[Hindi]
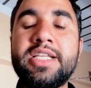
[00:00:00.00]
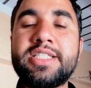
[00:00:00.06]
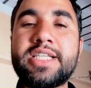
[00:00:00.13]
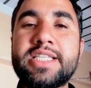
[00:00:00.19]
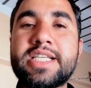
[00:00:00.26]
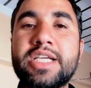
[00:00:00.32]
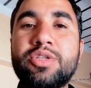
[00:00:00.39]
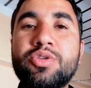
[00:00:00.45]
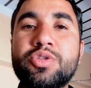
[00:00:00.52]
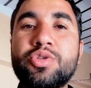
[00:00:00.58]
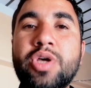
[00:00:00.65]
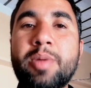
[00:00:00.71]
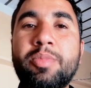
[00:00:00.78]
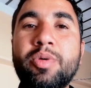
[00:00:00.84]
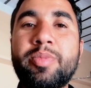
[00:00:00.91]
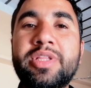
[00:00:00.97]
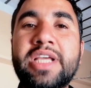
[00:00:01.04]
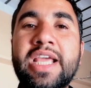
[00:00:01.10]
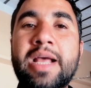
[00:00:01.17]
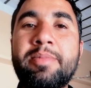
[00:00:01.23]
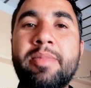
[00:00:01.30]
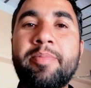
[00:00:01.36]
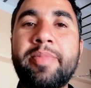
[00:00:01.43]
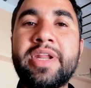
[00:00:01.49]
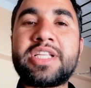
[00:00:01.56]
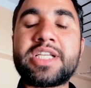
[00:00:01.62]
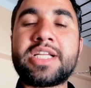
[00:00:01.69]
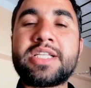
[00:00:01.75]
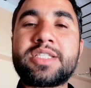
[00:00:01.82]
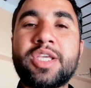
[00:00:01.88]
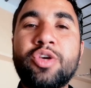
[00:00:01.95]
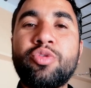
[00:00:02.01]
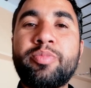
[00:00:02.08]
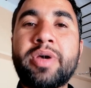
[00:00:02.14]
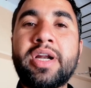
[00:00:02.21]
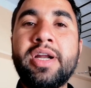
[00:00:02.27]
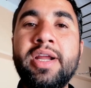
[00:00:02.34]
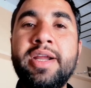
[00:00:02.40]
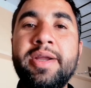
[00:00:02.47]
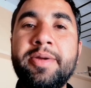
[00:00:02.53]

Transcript: जैसा कि दोस्तों आपको पता है हम अपने चैनल के ऊपर